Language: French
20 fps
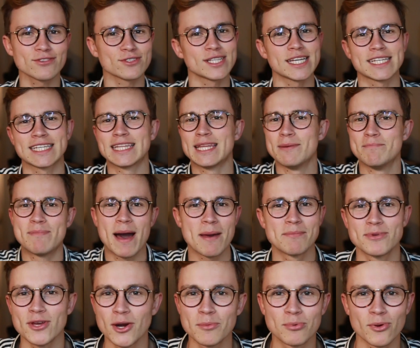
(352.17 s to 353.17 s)
on s'achète des
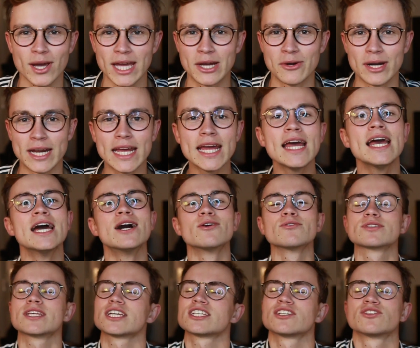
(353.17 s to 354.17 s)
babioles pour rigoler,
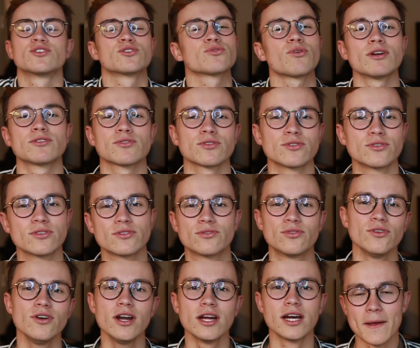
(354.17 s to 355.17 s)
on s'achète deux trois trucs
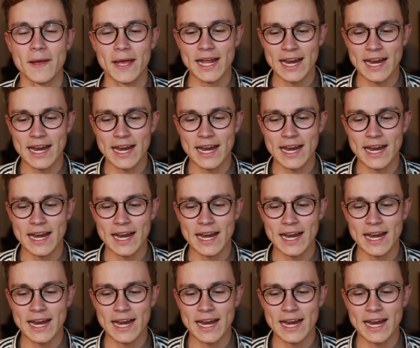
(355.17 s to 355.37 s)
cool.